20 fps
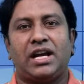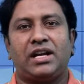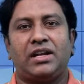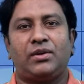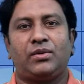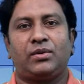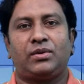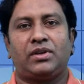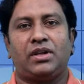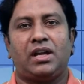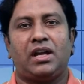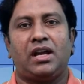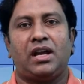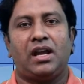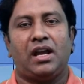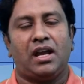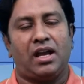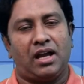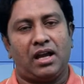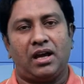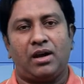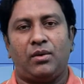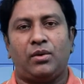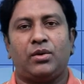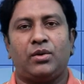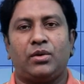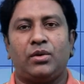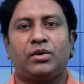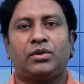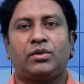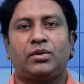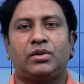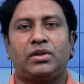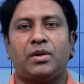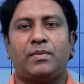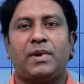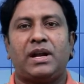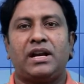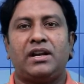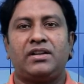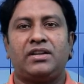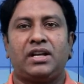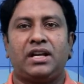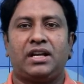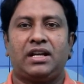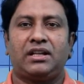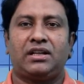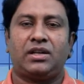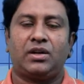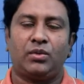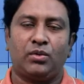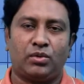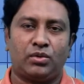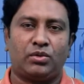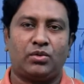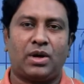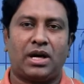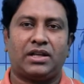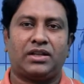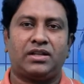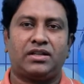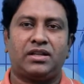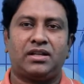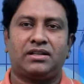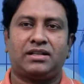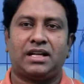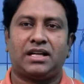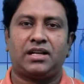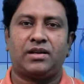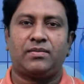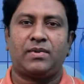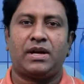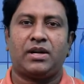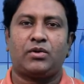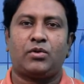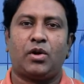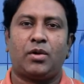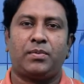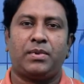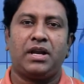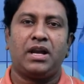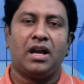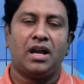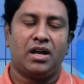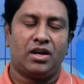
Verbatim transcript: জারি করতে অনুরোধ করতে পারেন সেক্ষেত্রে উক্ত আদেশের সার্টিফাইড কপি